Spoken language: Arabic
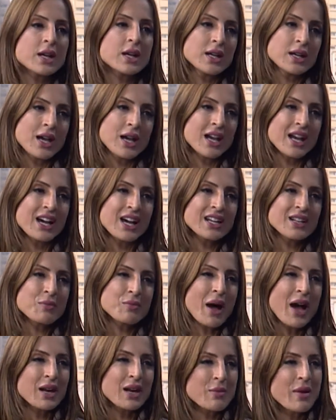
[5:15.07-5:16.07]
هي يعني
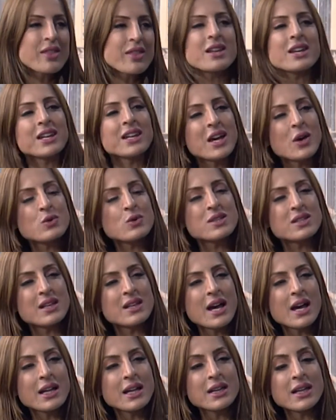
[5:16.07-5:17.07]
معالم أثرية أو
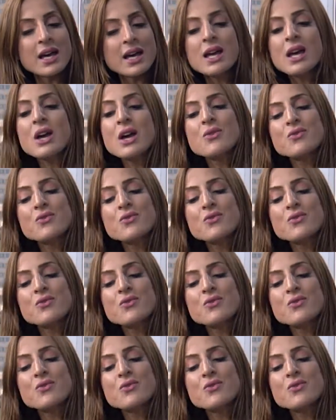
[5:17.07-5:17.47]
سياحية